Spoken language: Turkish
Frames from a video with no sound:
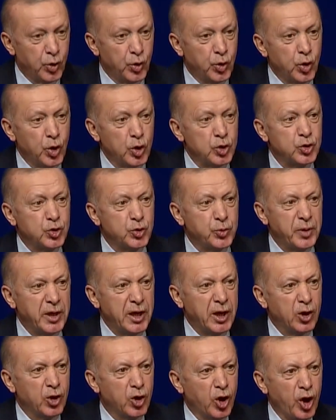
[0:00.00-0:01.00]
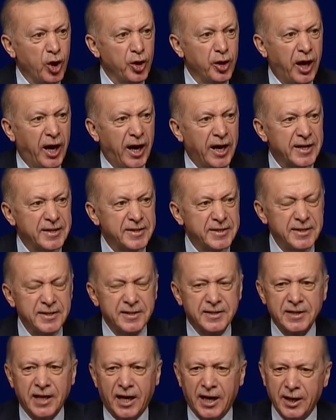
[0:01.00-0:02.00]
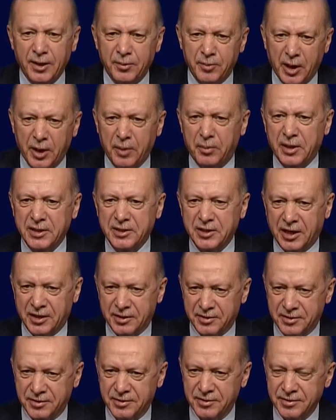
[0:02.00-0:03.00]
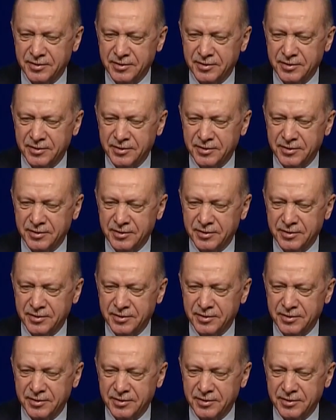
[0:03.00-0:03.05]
3 milyon artış sağlamayı başardık.